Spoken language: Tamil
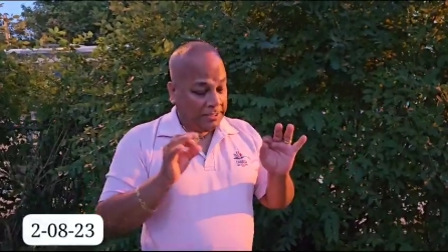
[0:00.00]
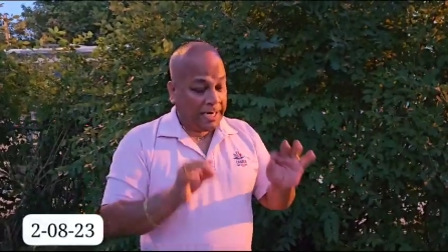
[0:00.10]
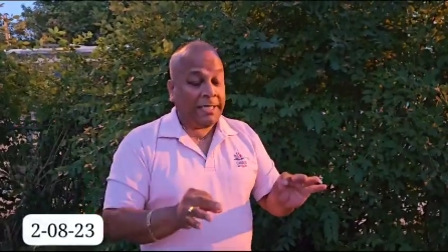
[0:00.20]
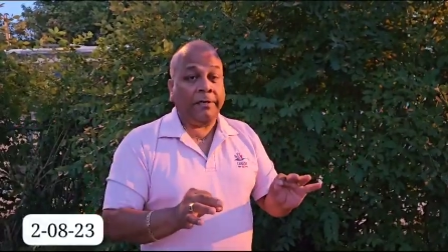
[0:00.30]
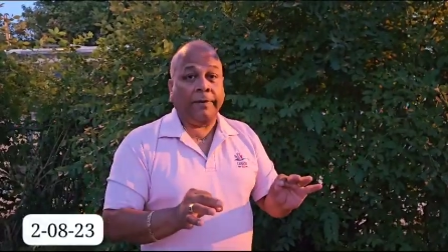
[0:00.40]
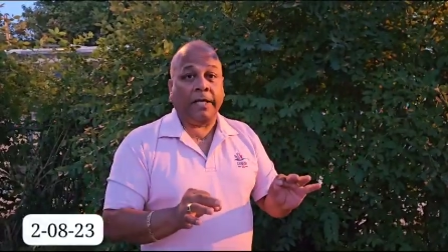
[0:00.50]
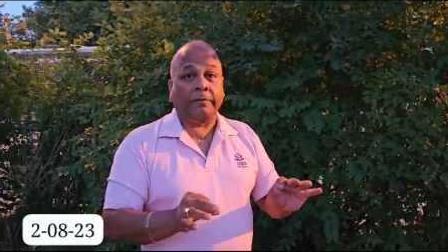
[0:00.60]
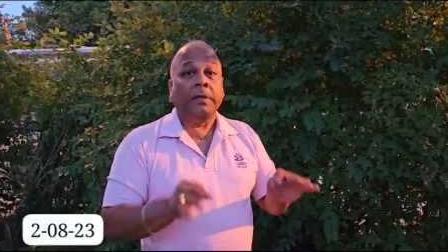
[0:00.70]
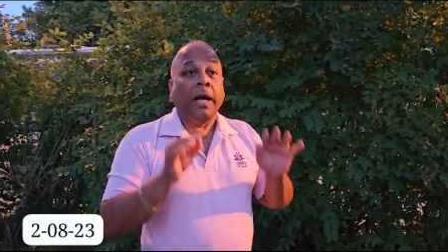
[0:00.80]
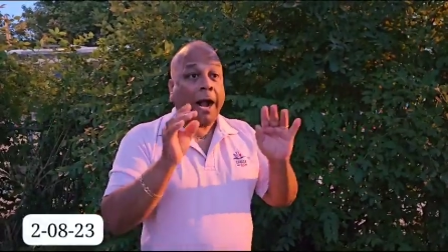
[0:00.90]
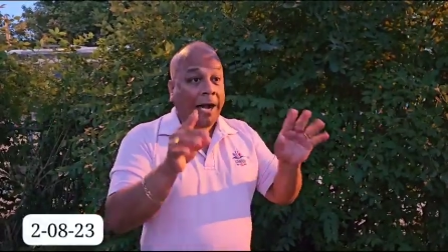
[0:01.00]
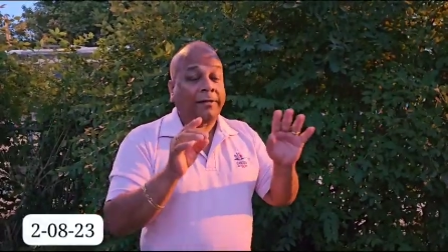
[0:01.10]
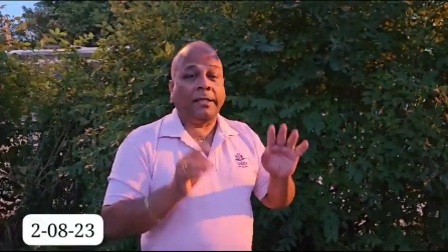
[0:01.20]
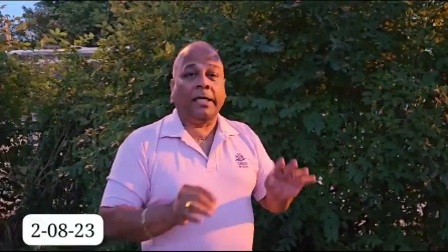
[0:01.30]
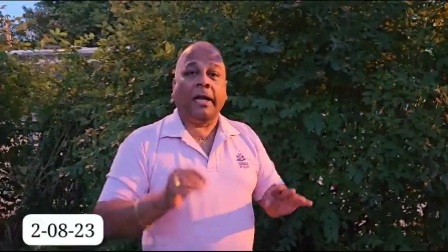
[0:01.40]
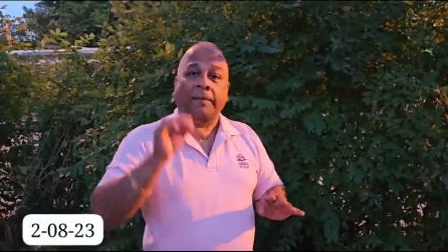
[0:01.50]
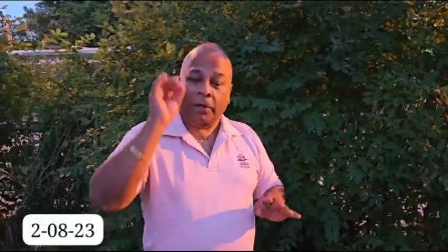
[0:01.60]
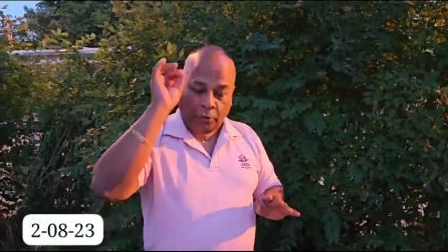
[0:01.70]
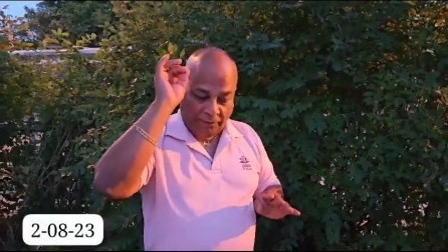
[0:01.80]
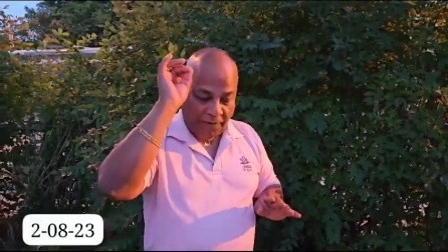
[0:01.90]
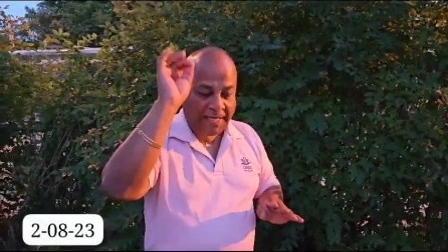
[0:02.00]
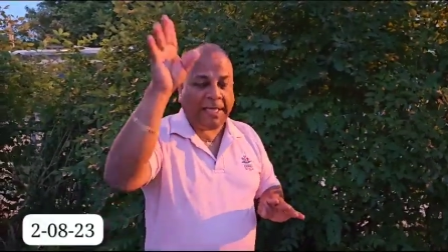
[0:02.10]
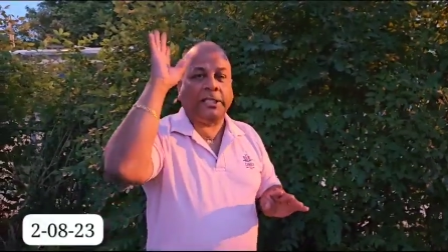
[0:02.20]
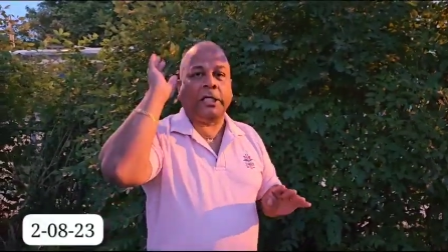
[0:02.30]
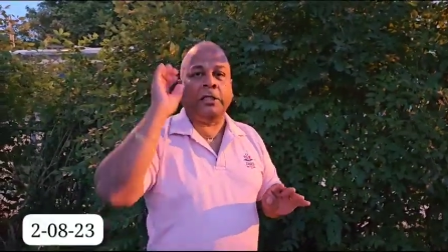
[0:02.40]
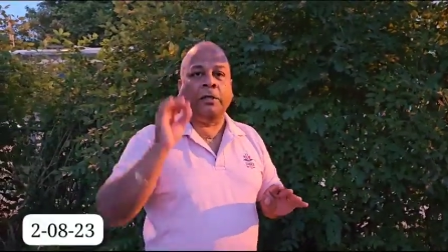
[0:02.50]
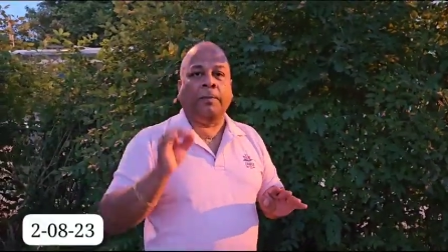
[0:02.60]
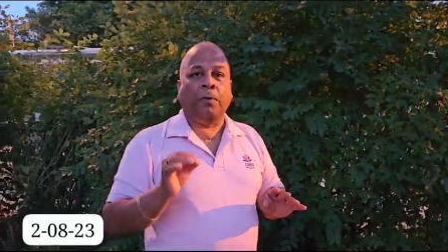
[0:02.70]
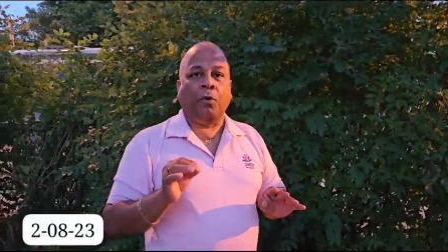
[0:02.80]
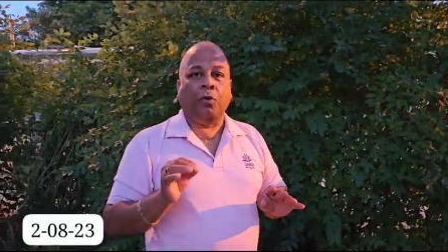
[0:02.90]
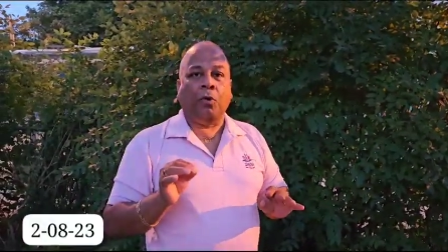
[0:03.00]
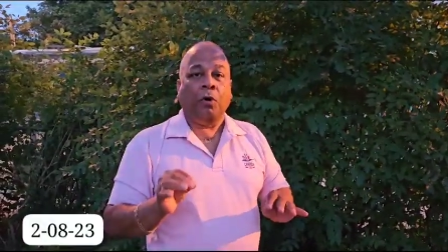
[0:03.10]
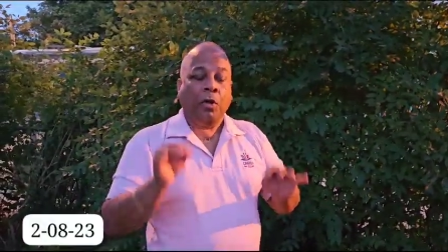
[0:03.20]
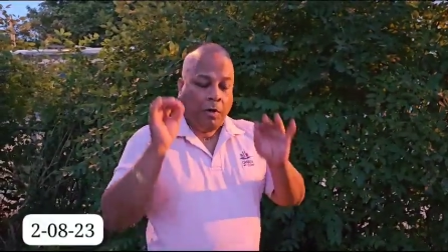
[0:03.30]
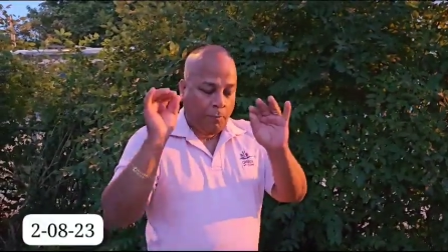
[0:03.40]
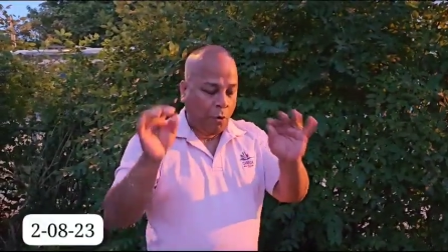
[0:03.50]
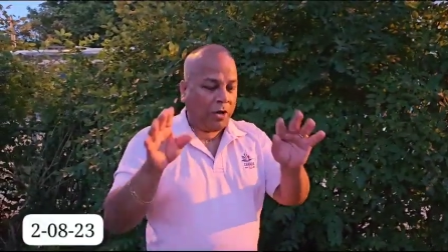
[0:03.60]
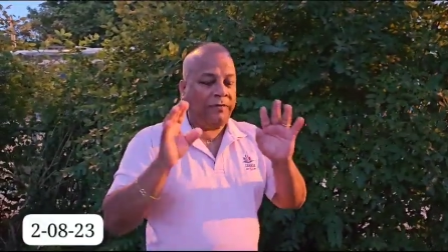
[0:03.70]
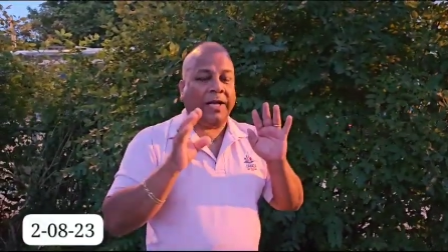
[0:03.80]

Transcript: ரெண்டு பேரும் அடுத்த கிழமை ஒரு வெக்கேஷனுக்கு போங்கோ போய்